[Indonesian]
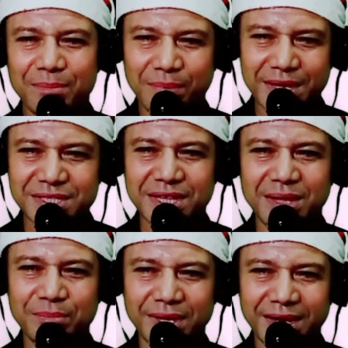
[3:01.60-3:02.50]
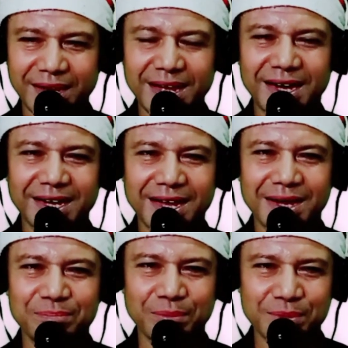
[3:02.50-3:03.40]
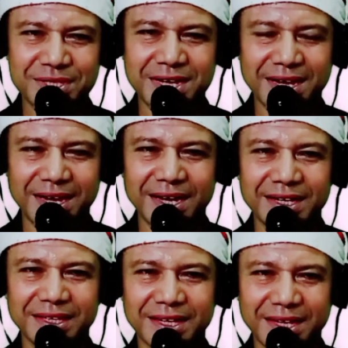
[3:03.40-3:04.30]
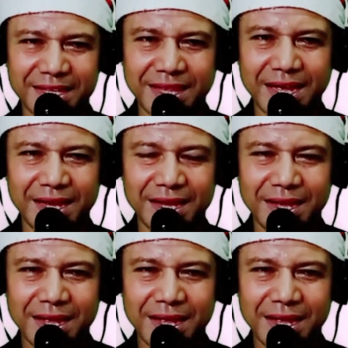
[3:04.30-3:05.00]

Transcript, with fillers: pasti mendengarkan pembicaraan kita.